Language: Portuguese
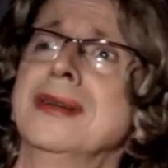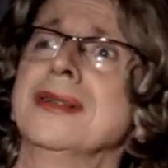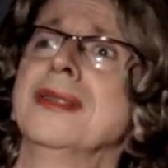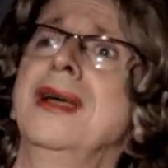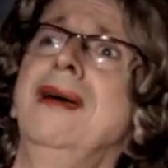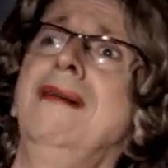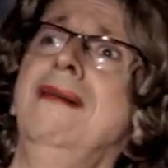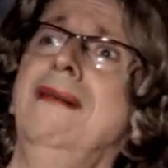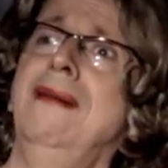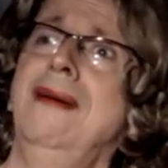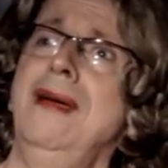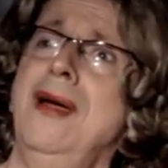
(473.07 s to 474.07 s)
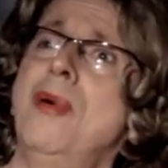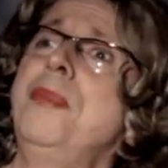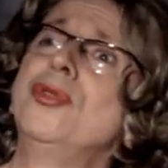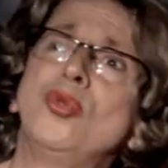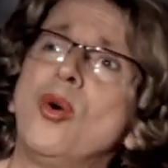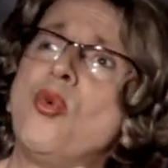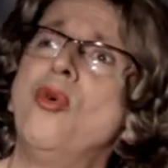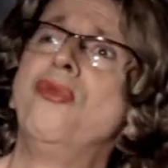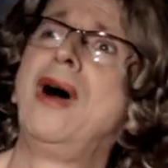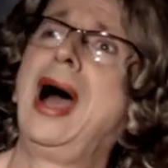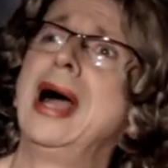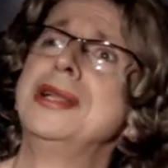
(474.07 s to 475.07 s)
né? É uma pessoa
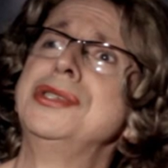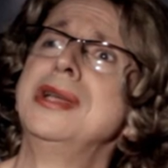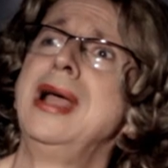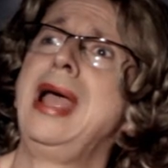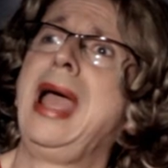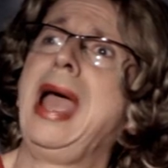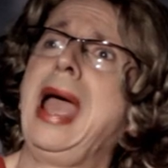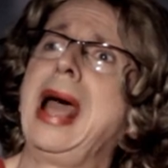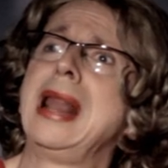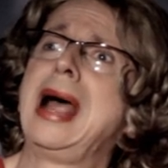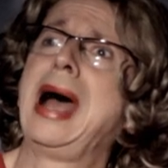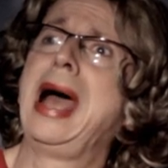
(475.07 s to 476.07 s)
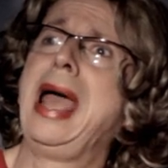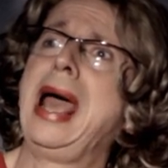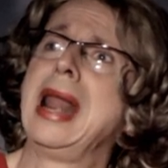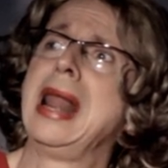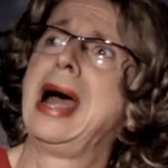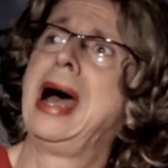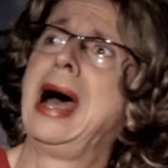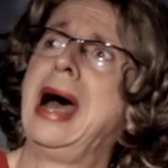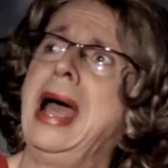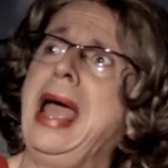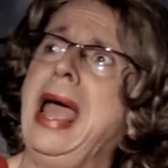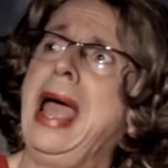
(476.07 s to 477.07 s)
covarde. Ela, ela,
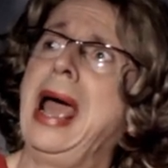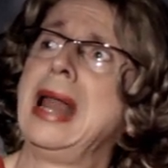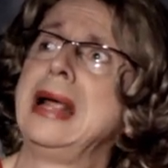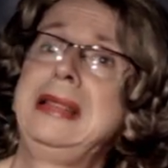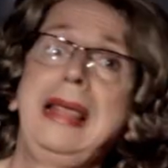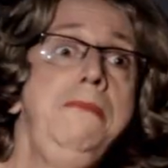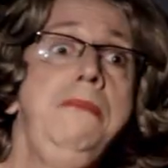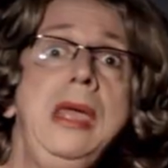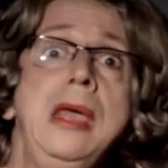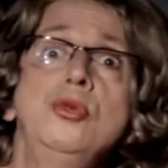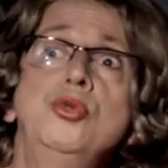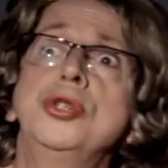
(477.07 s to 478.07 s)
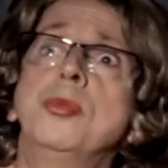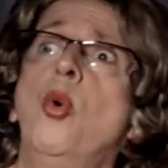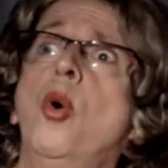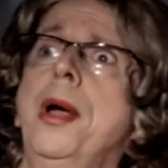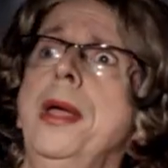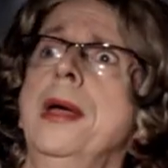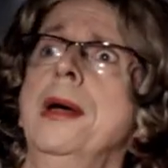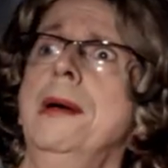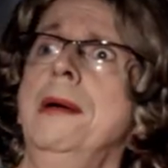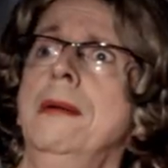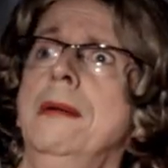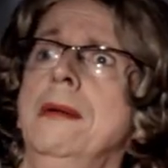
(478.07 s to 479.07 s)
ela tem medo de morrer,
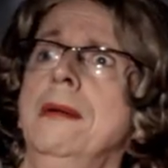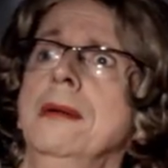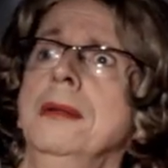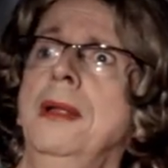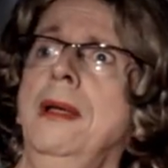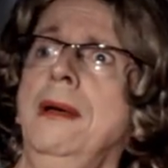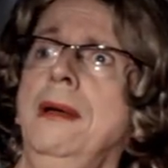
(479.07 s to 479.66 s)
né?